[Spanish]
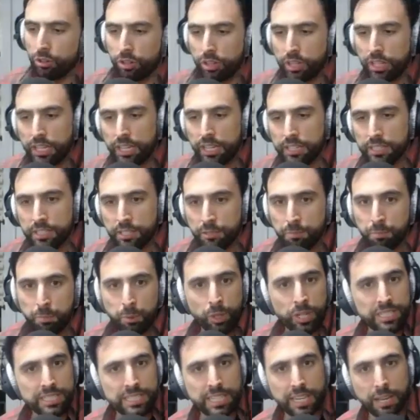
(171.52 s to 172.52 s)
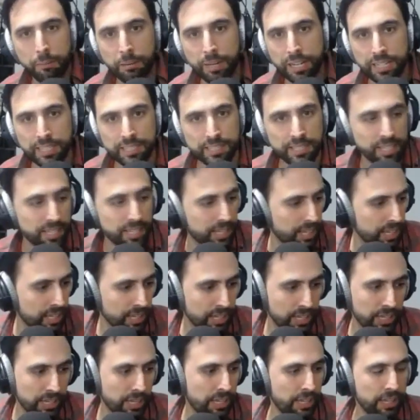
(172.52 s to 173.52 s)
días después hablas de,
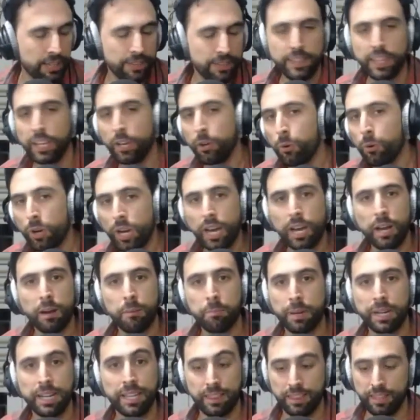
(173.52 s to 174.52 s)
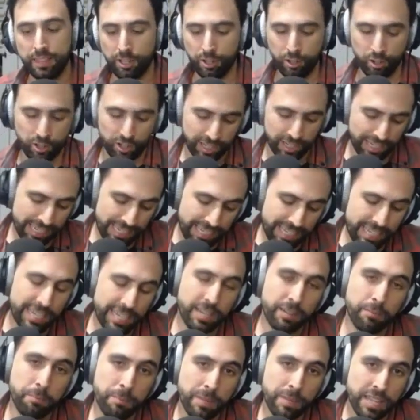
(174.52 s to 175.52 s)
de una aparición y
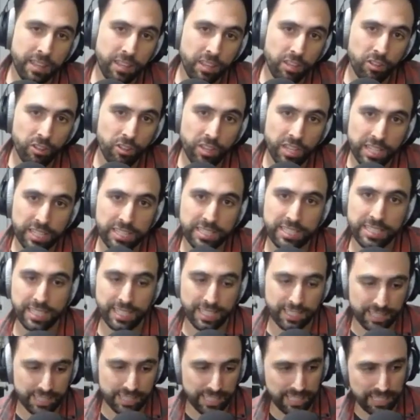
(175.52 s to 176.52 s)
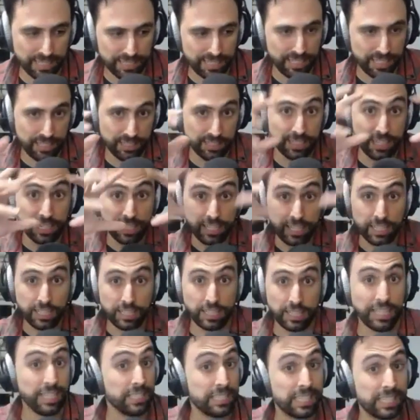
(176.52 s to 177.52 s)
en medio de ese, de, de, de,
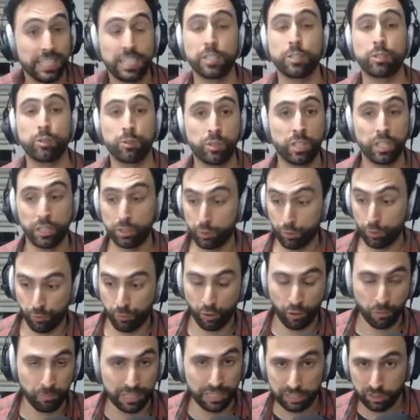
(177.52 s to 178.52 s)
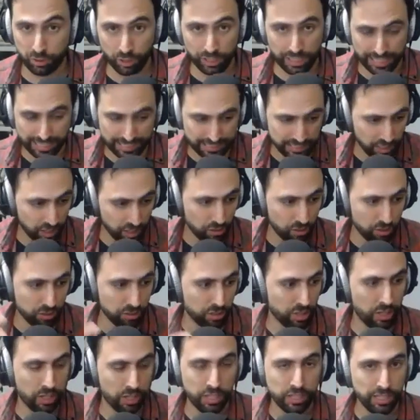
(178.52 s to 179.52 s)
ese que, es, que es tu formato y que ha sido
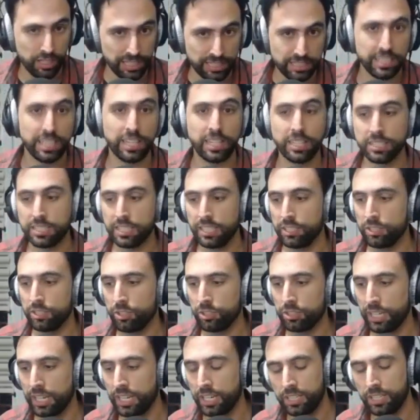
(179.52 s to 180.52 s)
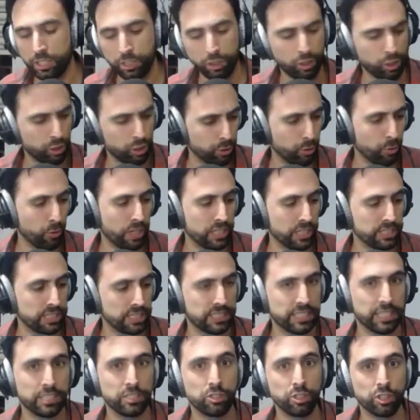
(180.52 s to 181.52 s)
y sigue siendo tan exitoso durante
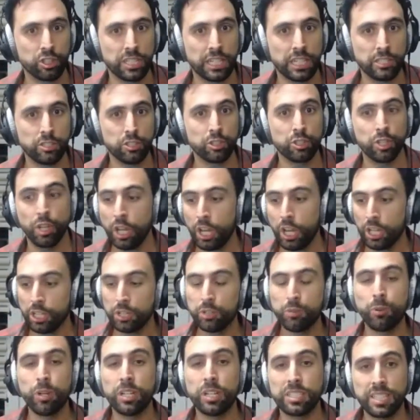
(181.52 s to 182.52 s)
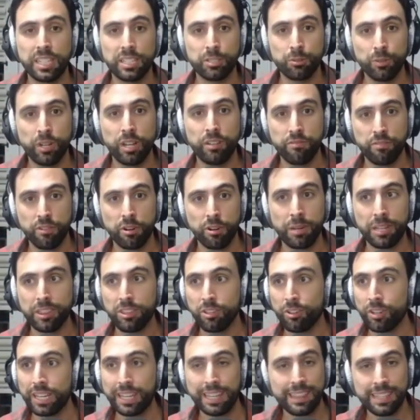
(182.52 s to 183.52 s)
tantos años, tú les das una
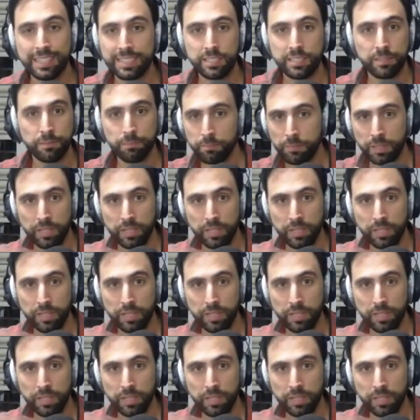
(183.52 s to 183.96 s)
información que dices,